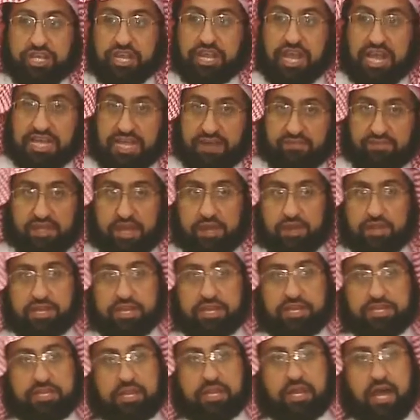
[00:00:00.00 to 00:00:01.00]
الشريعة كفلت حرية
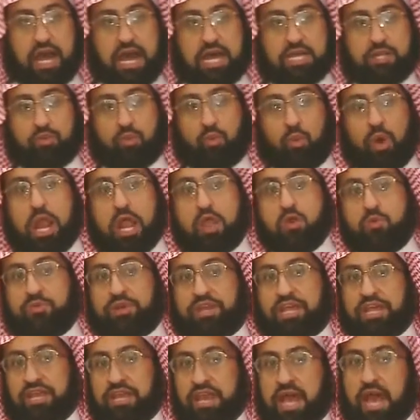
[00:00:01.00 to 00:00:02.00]
الاعتقاد ولا
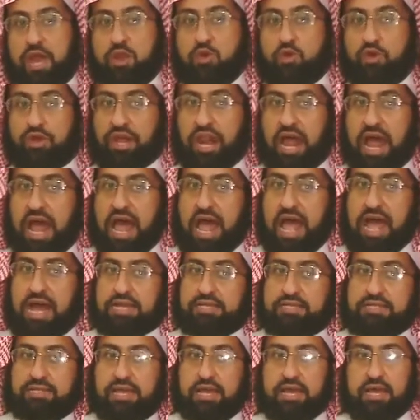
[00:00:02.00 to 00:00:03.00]
يمكن أن يكره
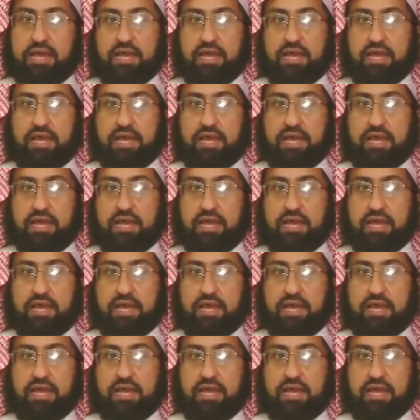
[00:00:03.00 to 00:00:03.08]
أحد